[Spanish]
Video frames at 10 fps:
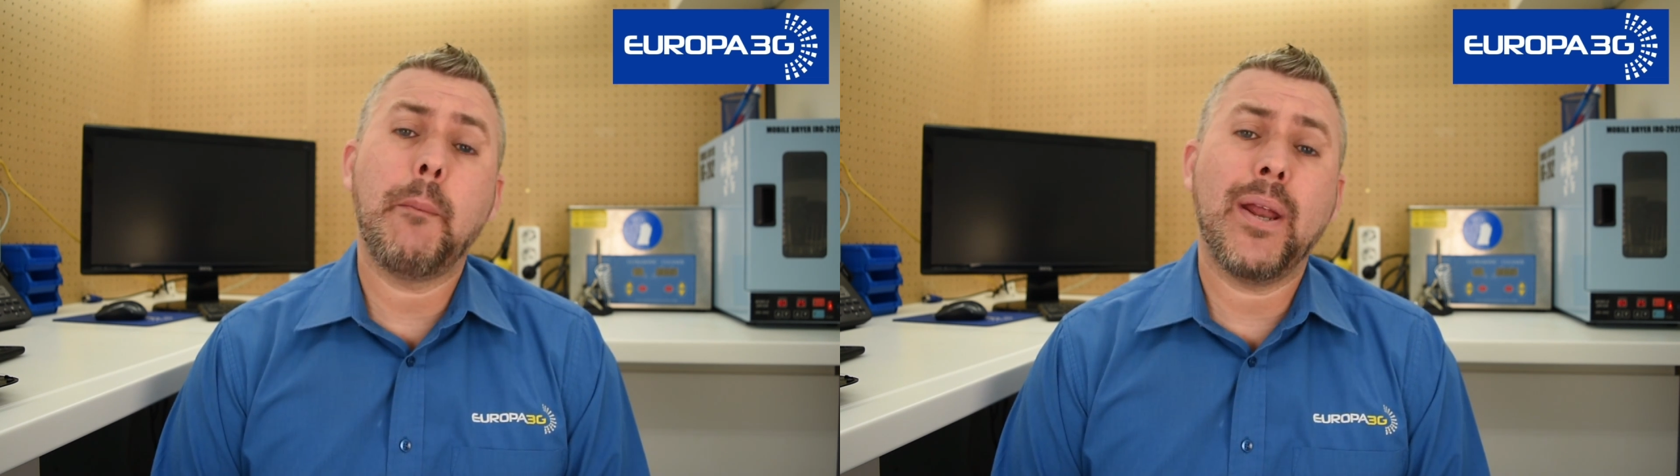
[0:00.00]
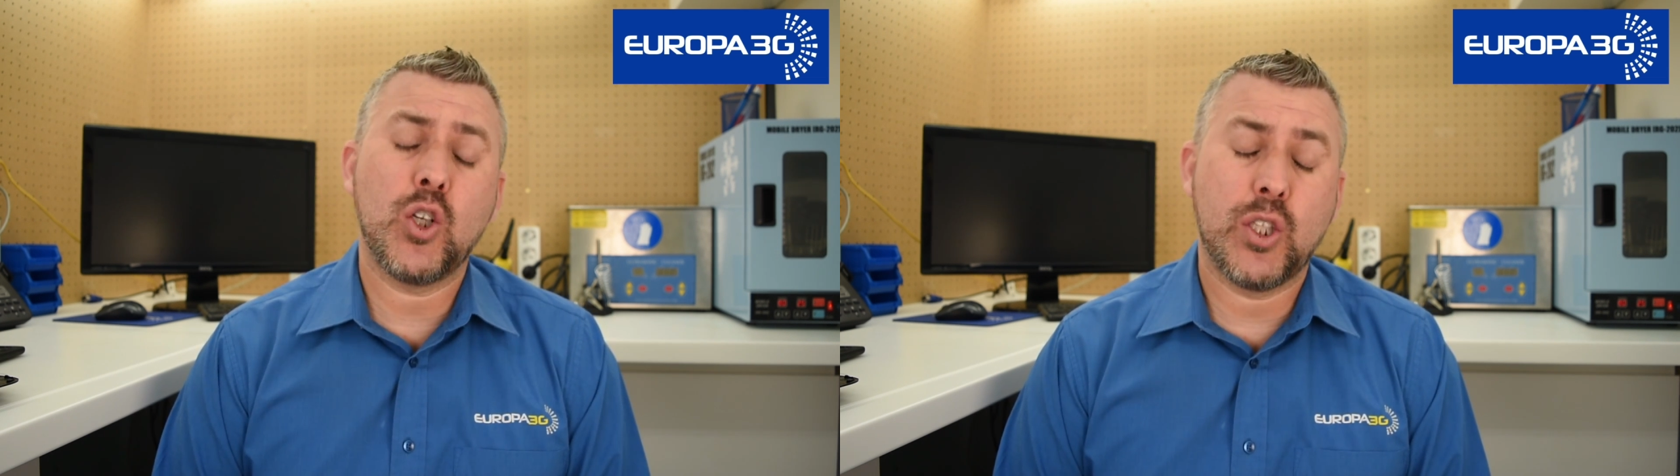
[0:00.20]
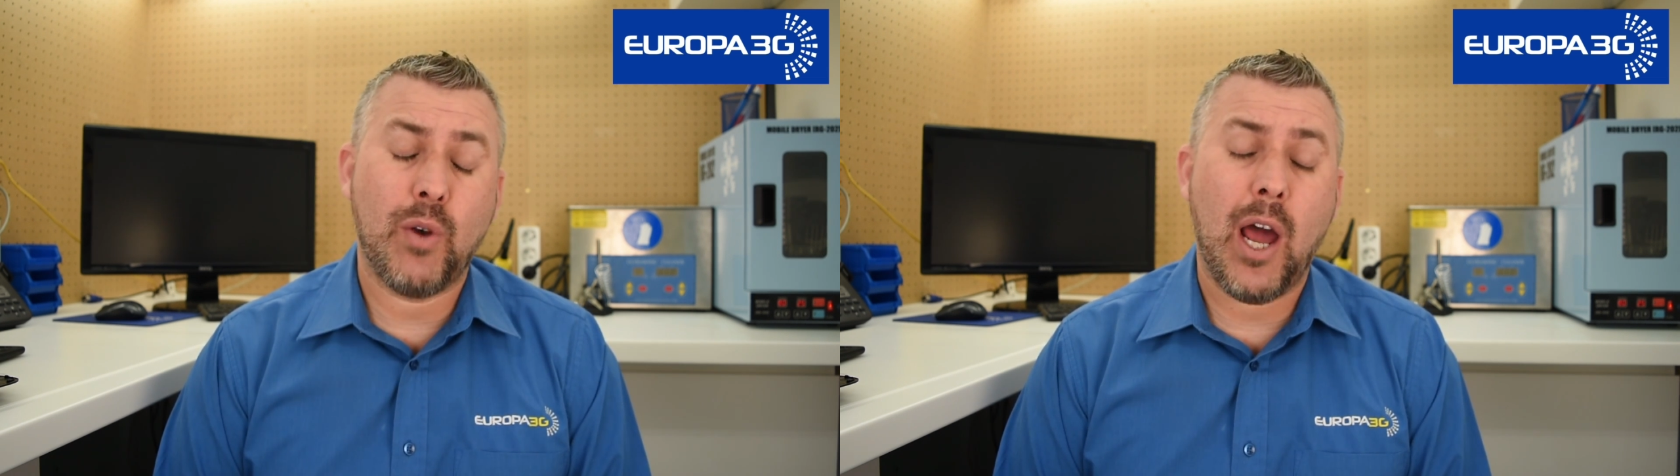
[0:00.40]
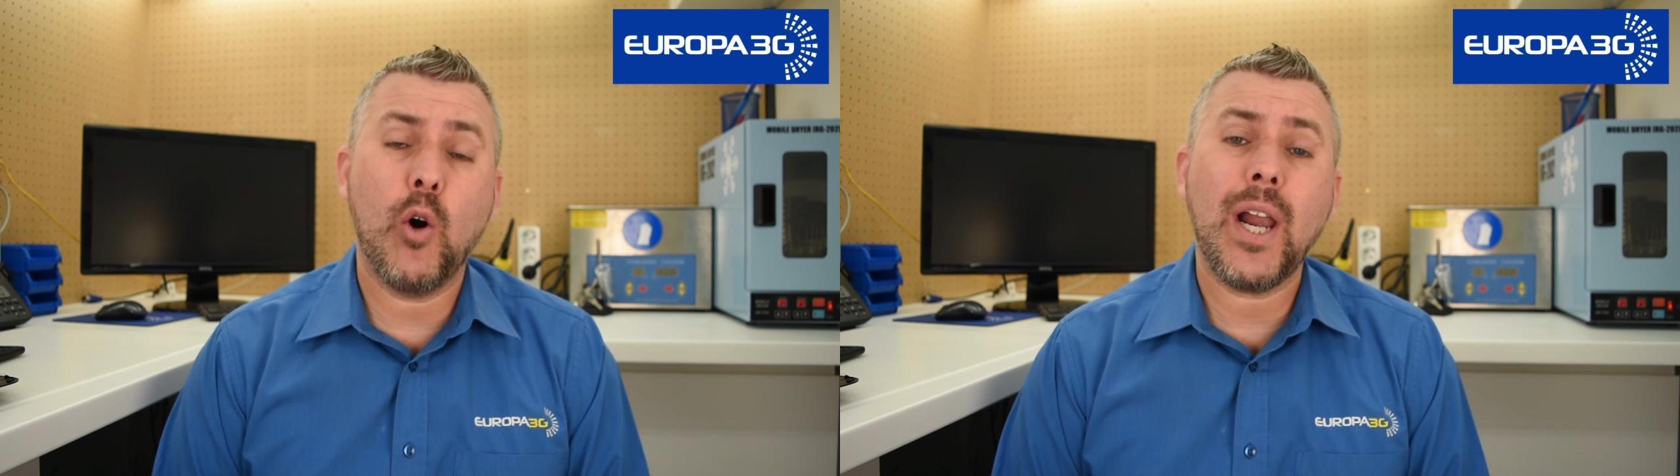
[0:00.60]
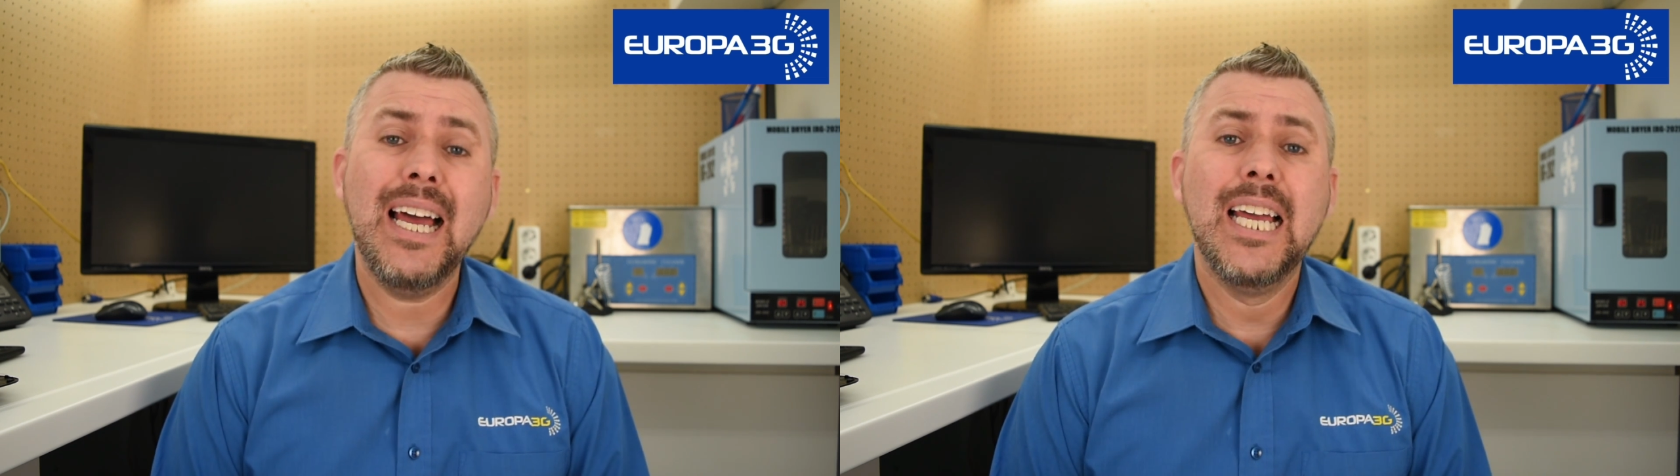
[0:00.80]
en menos de una
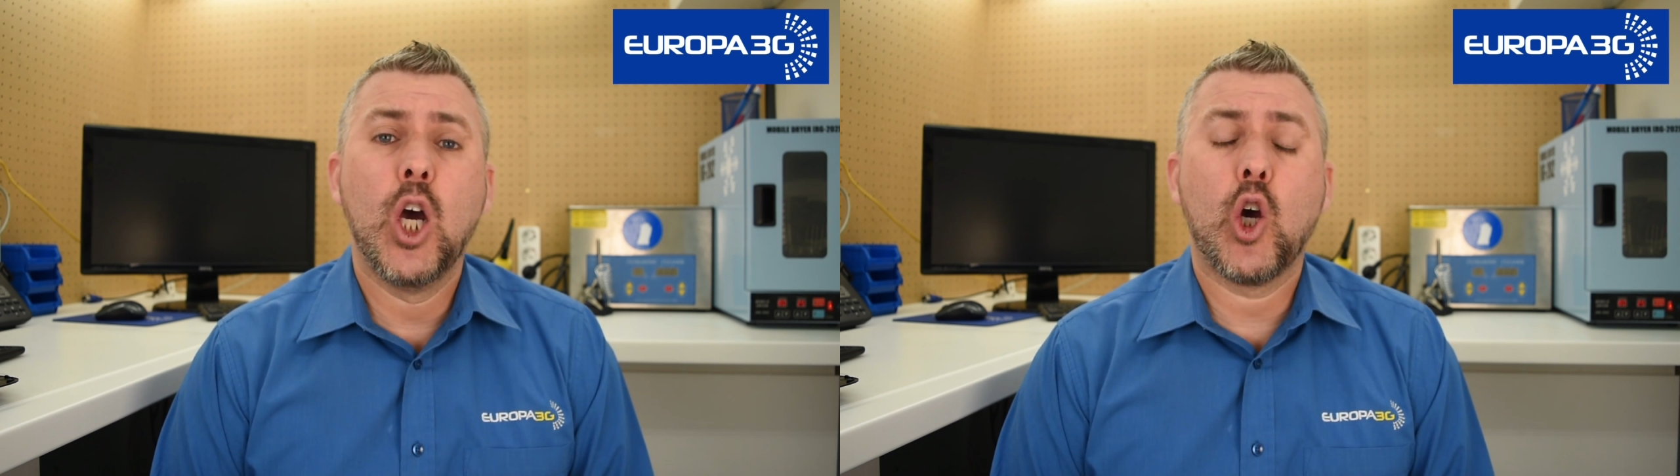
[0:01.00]
hora,